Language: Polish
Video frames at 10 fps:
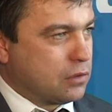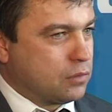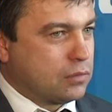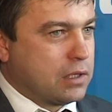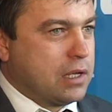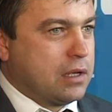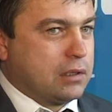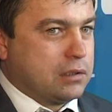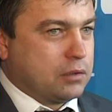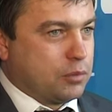chcą,
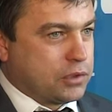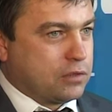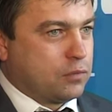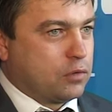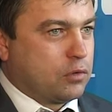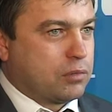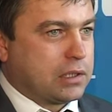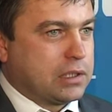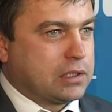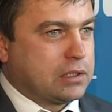e, obserwują
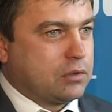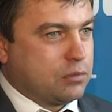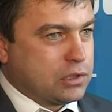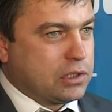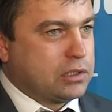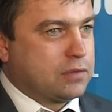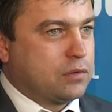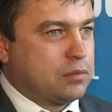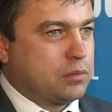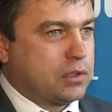jak jest i to myślę idzie
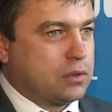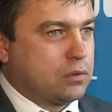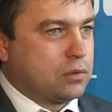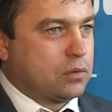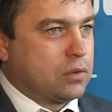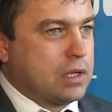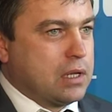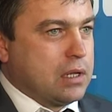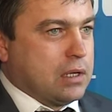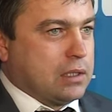w dobrym kierunku.
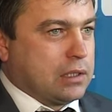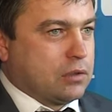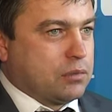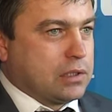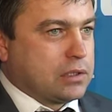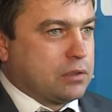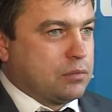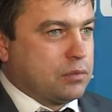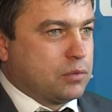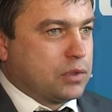Natomiast
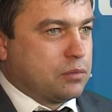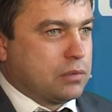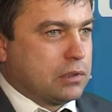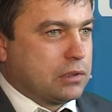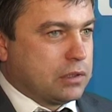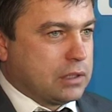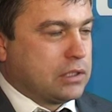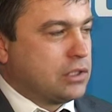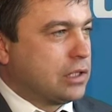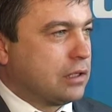no, my musimy
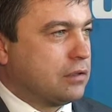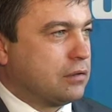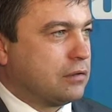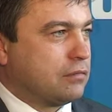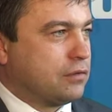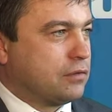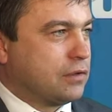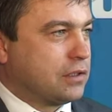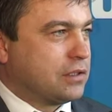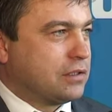te dzieciaki
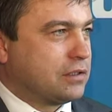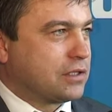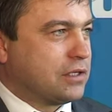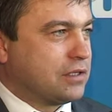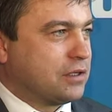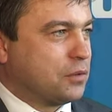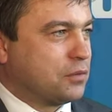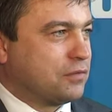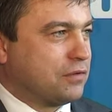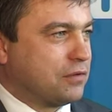wyrwać z krzeseł,
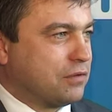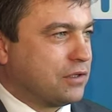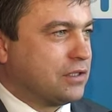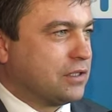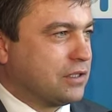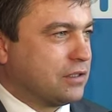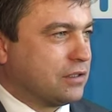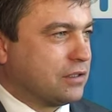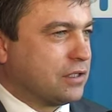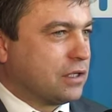wyrwać ich
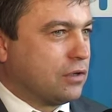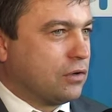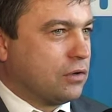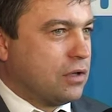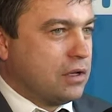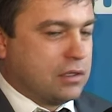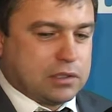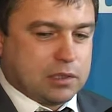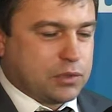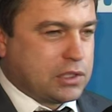z tego,
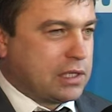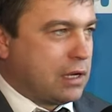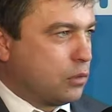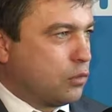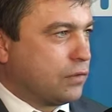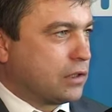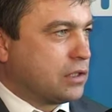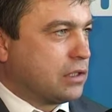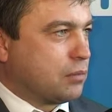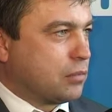z tych przystanków,
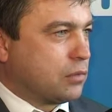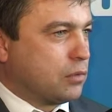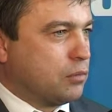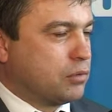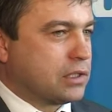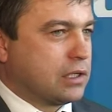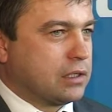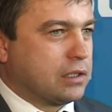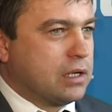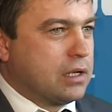jakichś tam
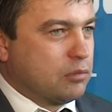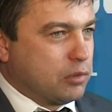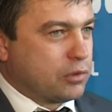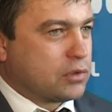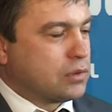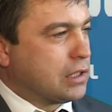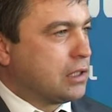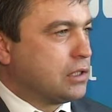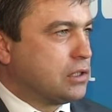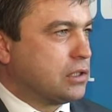łobuzerii, po prostu
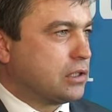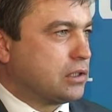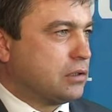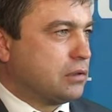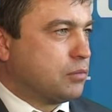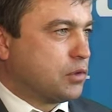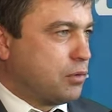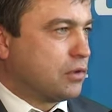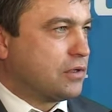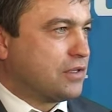zachęcić ich, bo
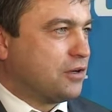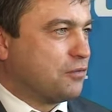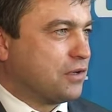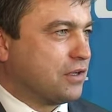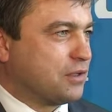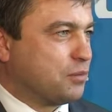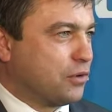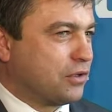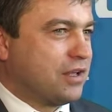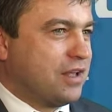sport to zdrowie i
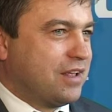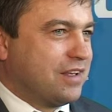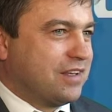sport